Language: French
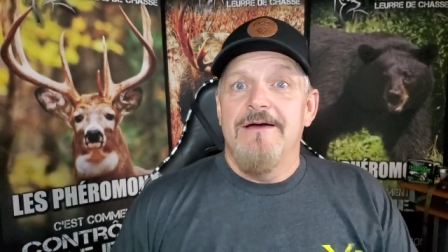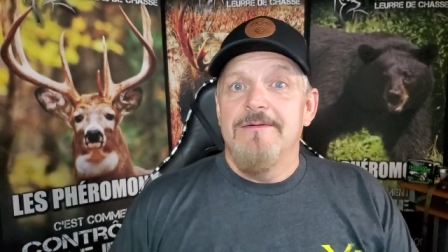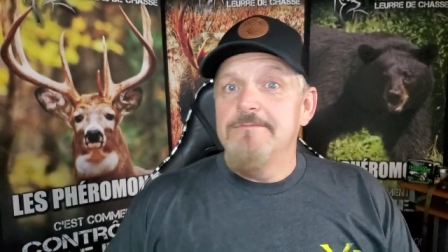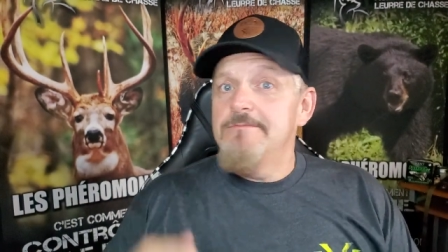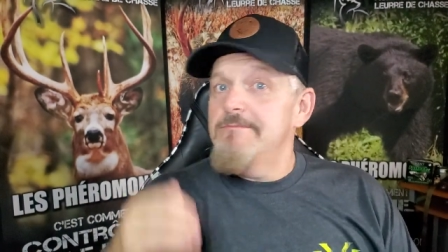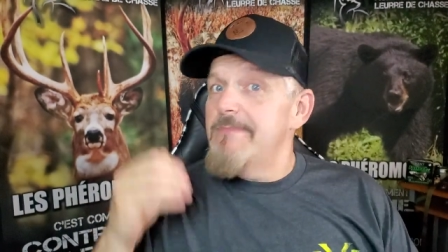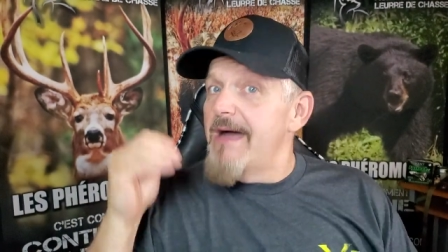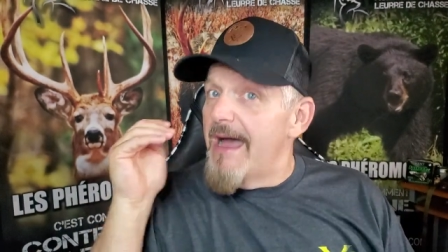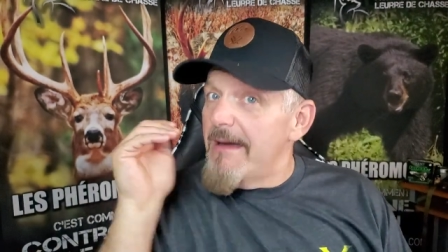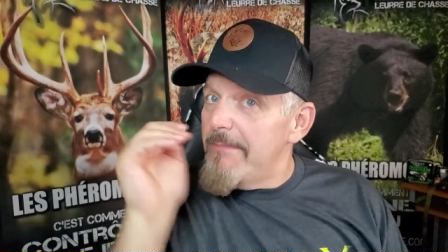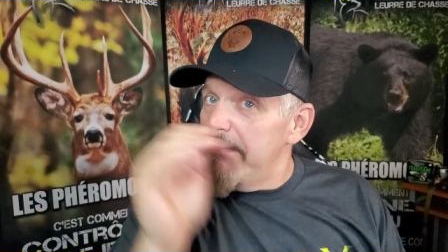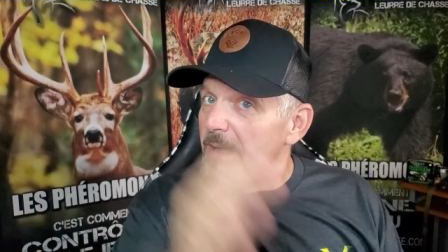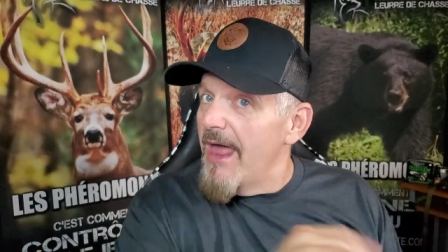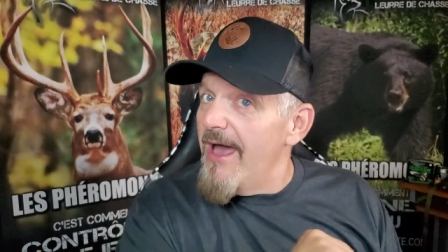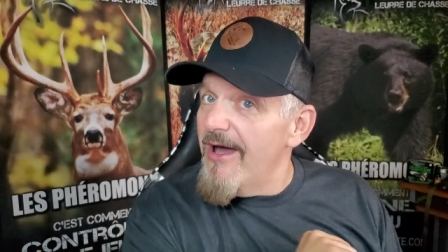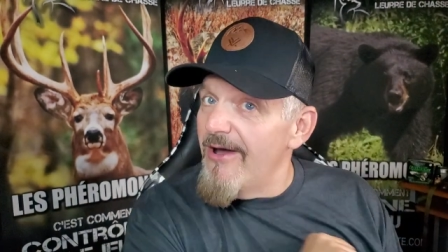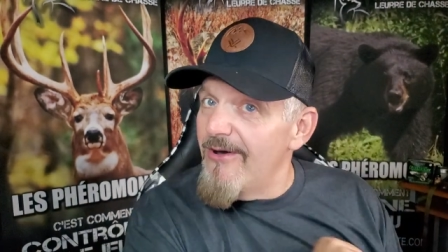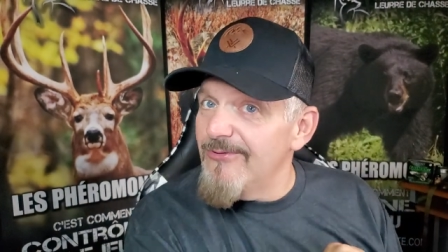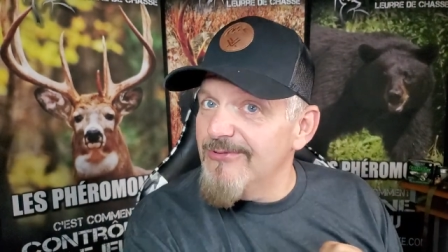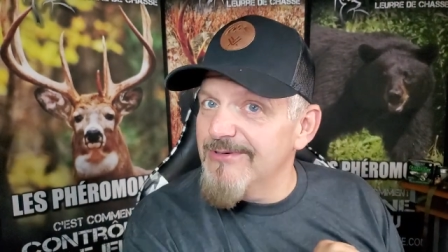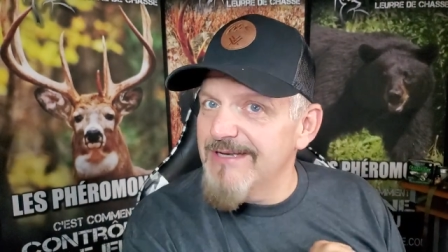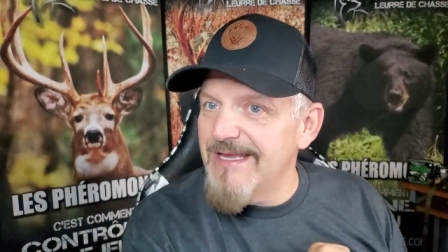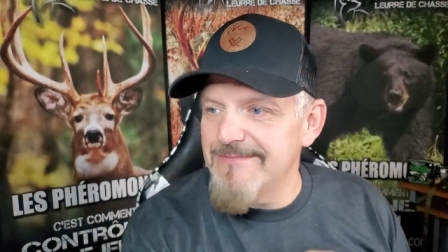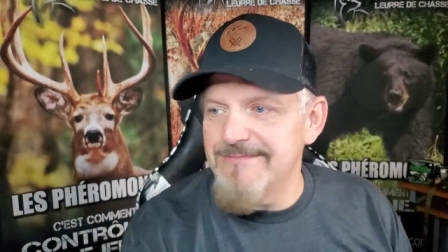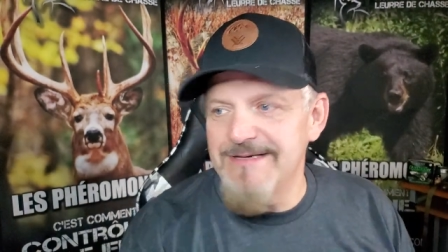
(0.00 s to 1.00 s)
Ma
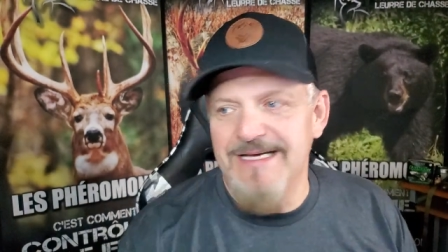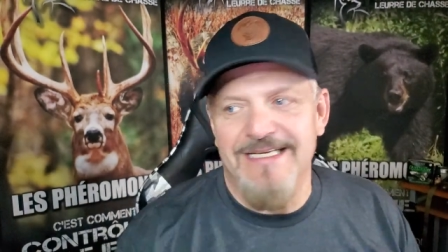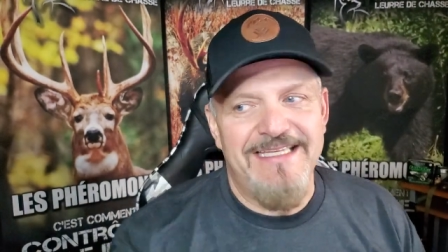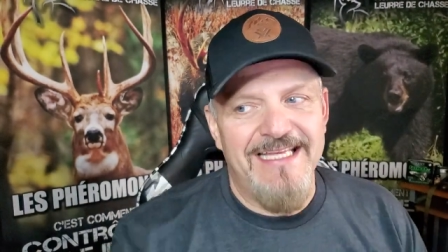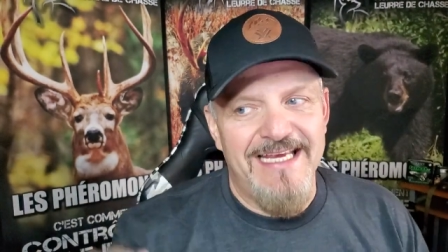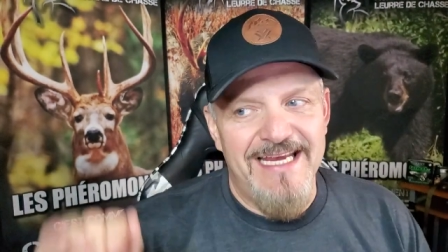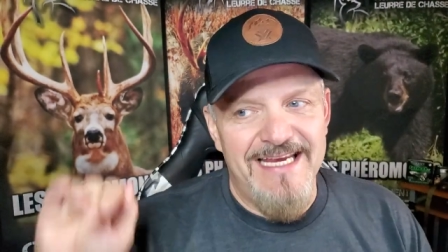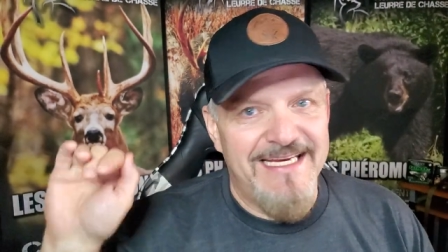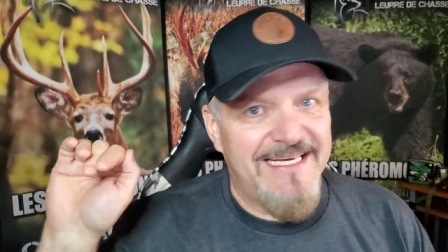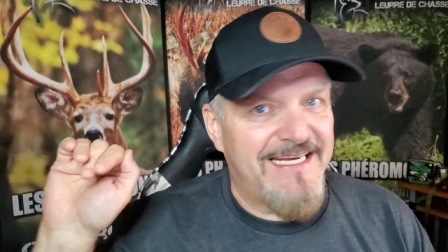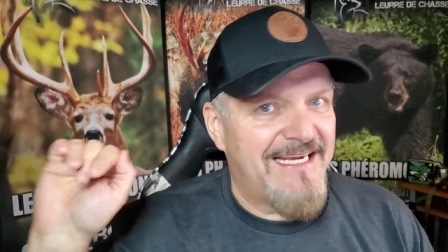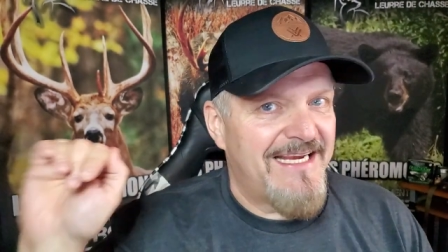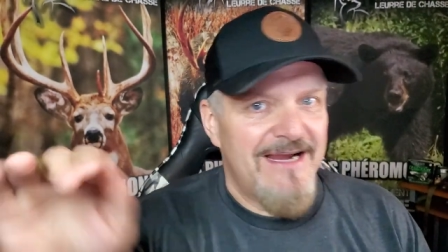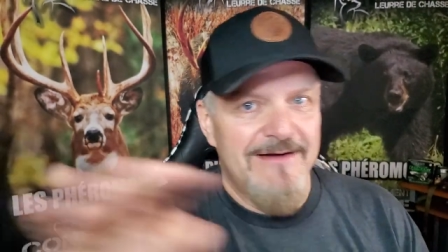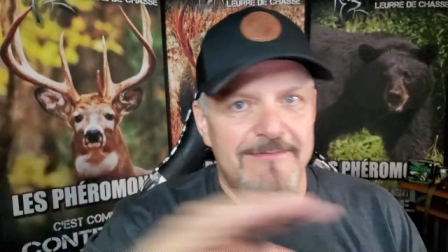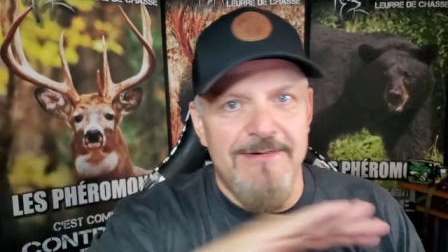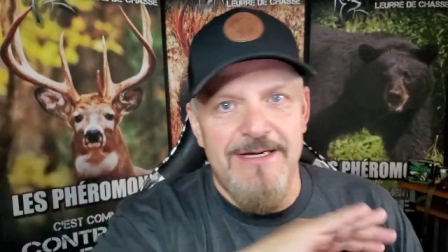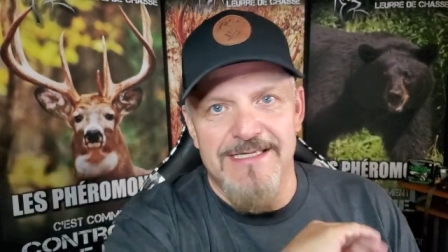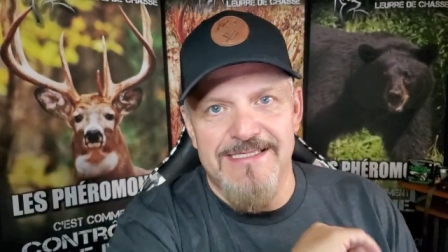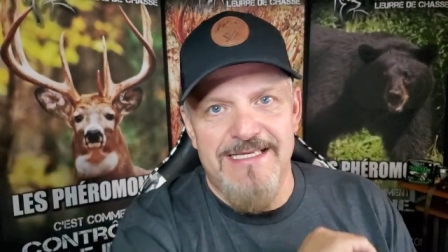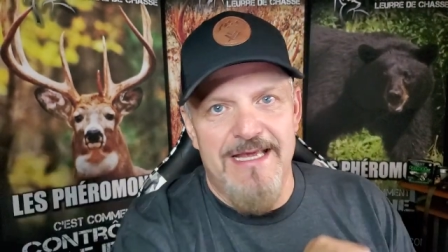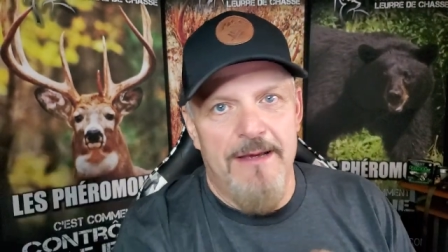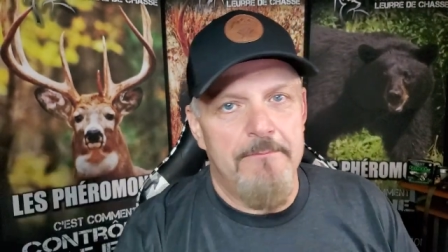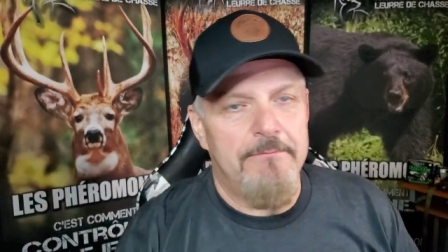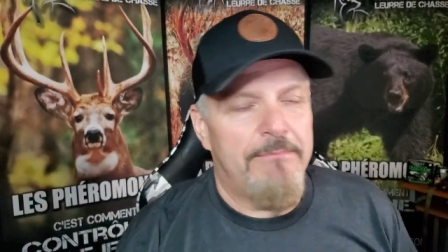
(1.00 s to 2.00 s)
blonde, le matin, qui
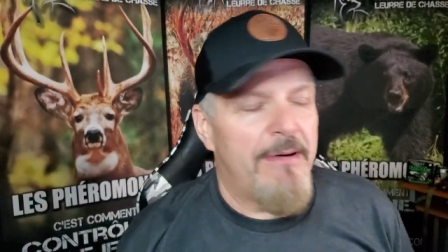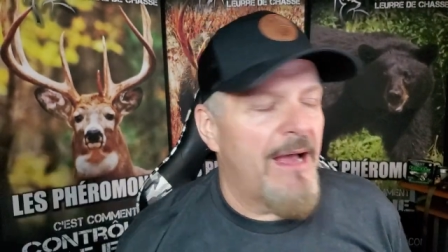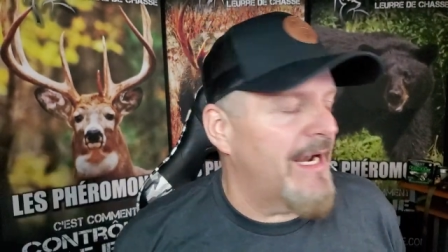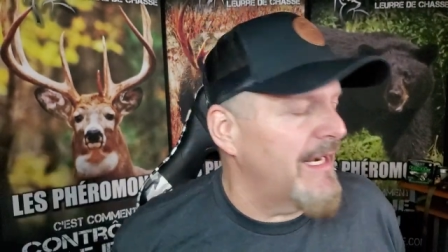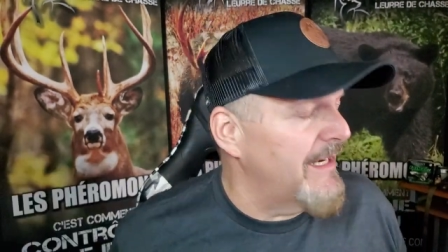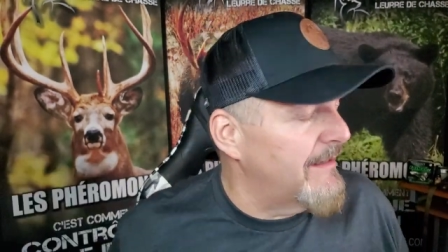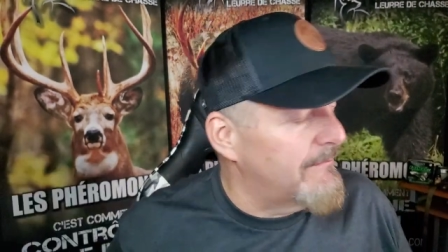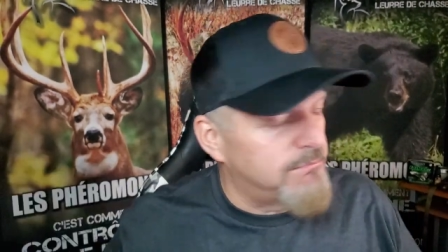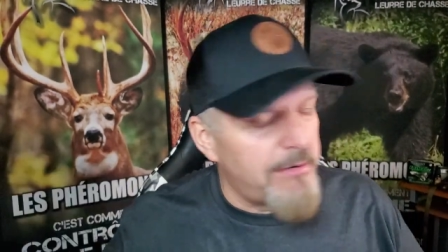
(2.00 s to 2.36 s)
commence à me parler,